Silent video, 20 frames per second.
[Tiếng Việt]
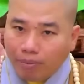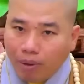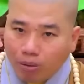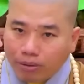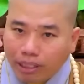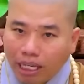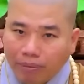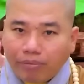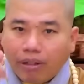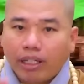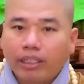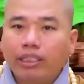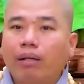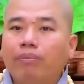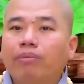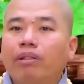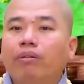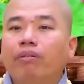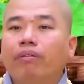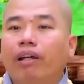
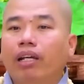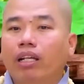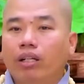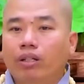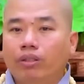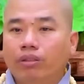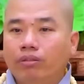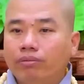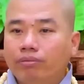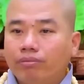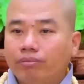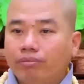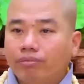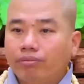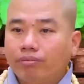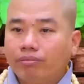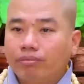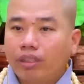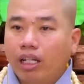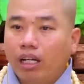100% với quý vị luôn
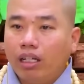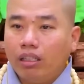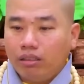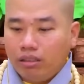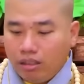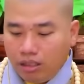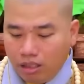đó.